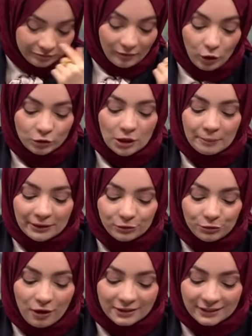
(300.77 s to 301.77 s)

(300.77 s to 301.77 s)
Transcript: O da beddua da